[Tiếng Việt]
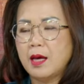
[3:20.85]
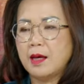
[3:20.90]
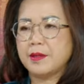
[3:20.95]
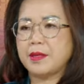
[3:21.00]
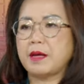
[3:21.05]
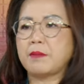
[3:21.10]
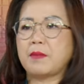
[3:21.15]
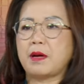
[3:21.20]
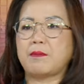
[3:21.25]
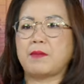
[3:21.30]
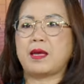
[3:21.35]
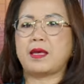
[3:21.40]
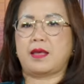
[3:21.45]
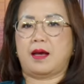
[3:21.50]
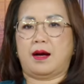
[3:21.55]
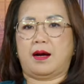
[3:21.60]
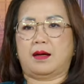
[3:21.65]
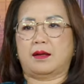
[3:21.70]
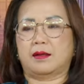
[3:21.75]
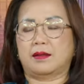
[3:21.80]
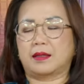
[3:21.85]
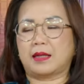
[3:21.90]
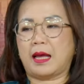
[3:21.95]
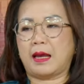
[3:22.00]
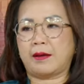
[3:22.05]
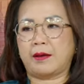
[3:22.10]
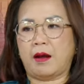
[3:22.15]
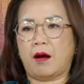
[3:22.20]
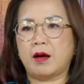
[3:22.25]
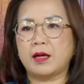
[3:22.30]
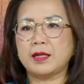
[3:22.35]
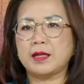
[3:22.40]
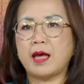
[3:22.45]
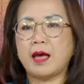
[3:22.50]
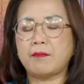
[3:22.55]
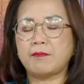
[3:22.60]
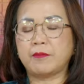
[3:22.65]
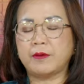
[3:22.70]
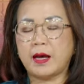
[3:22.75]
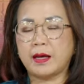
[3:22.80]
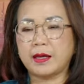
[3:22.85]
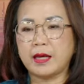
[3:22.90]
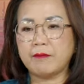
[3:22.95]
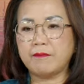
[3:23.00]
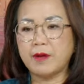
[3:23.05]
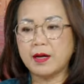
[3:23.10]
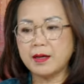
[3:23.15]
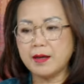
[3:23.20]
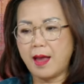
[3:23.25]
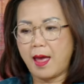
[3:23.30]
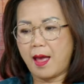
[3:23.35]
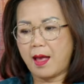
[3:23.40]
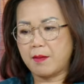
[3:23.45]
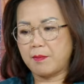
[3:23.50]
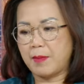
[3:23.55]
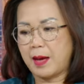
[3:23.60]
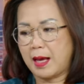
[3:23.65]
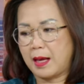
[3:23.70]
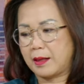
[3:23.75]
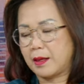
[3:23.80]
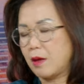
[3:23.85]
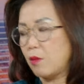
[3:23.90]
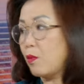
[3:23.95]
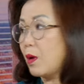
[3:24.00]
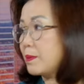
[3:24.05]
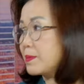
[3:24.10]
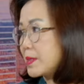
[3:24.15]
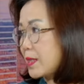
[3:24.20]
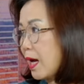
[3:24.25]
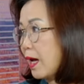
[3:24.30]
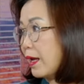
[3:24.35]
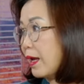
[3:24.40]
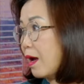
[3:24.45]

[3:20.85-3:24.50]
Nhưng mà bây giờ lại nói thêm về cái vấn đề mà cái website